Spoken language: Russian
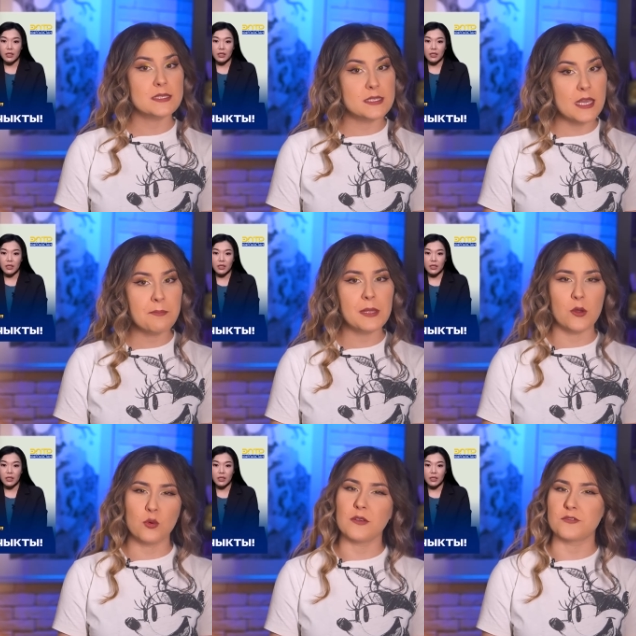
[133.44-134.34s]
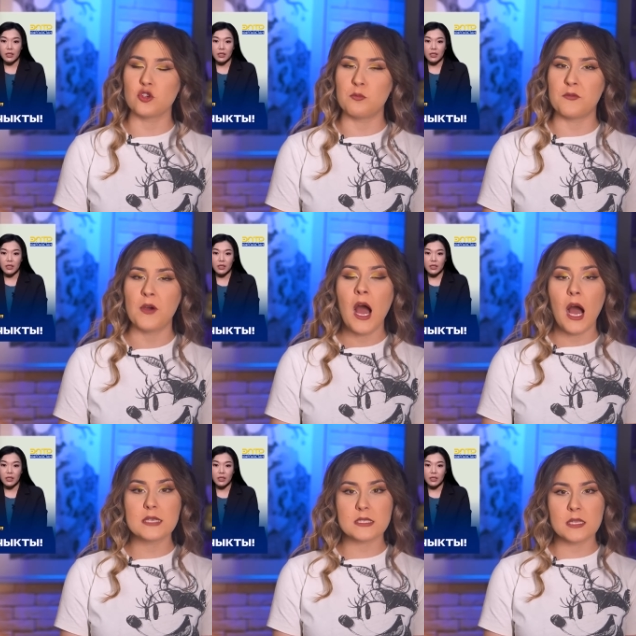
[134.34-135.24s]
7 миллионов сомов,
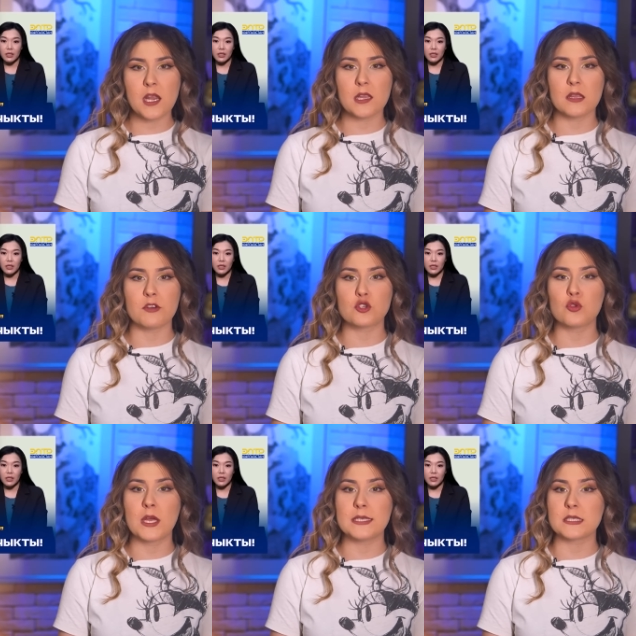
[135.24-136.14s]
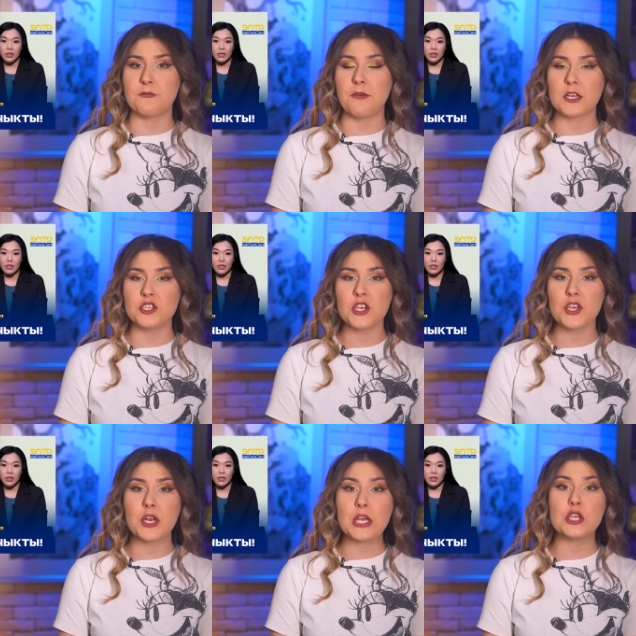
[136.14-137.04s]
а с конкретного
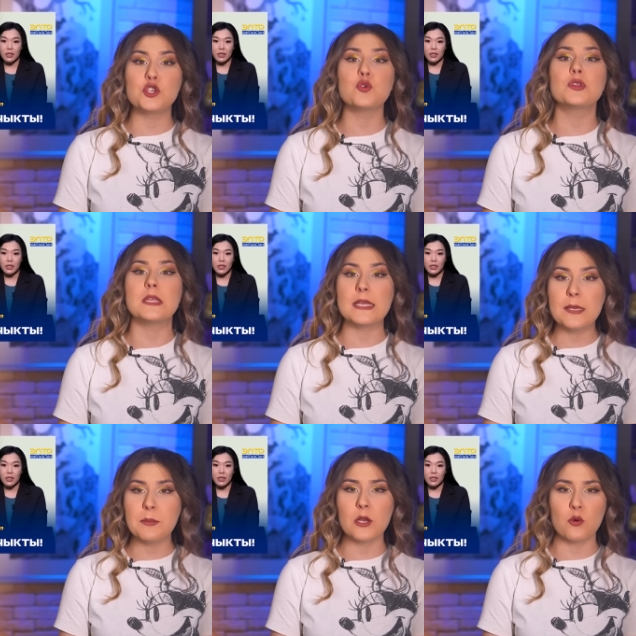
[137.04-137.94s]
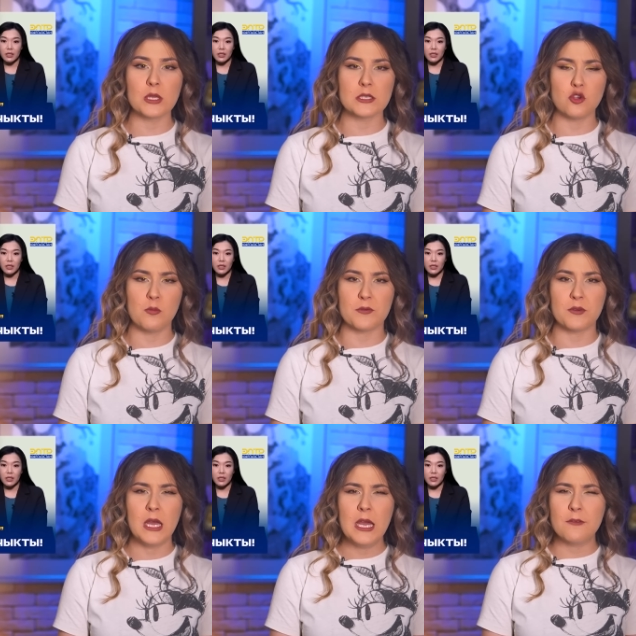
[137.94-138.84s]
журналиста-фактчекера еще 3 миллиона сомов.
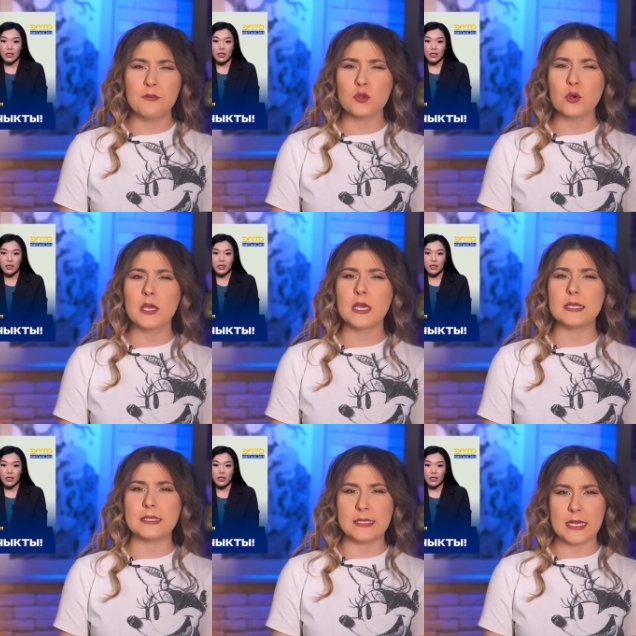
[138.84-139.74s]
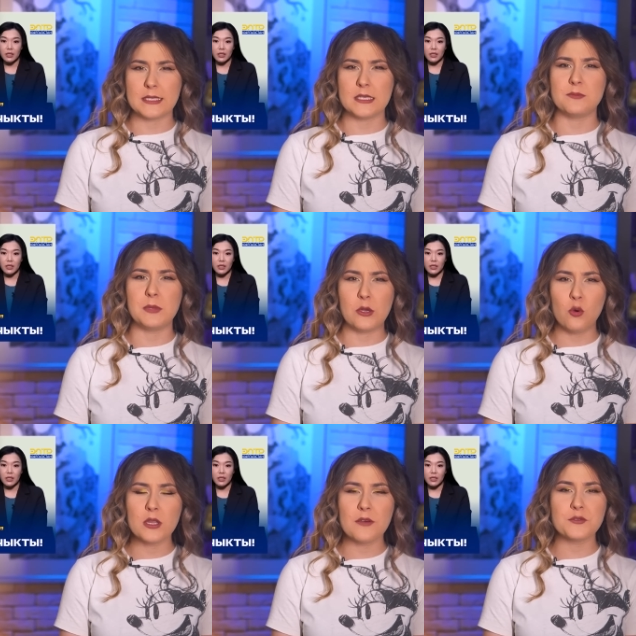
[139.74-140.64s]
В итоге 10
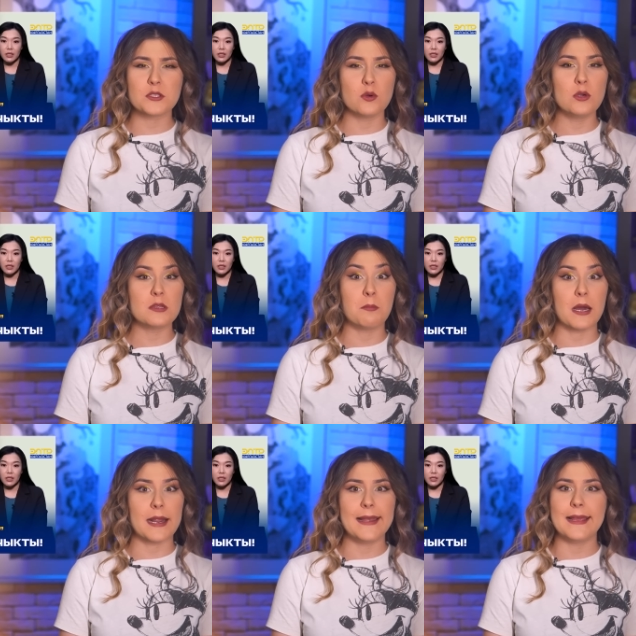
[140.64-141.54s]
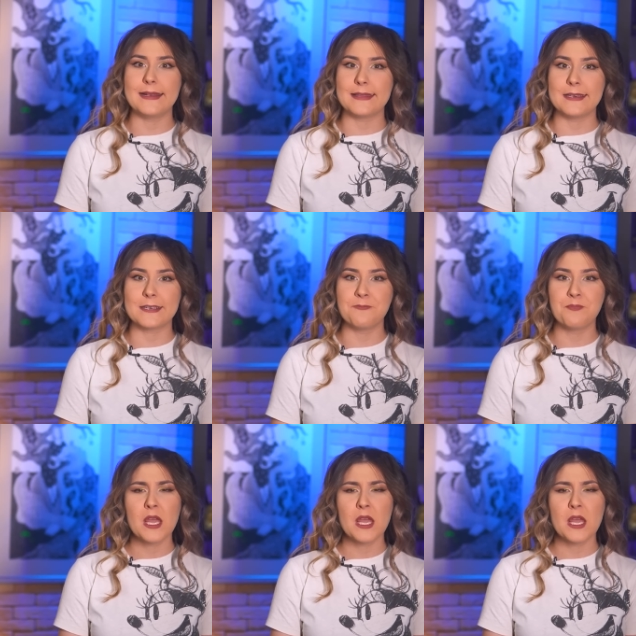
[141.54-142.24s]
миллионов стоит мораль ЛТР.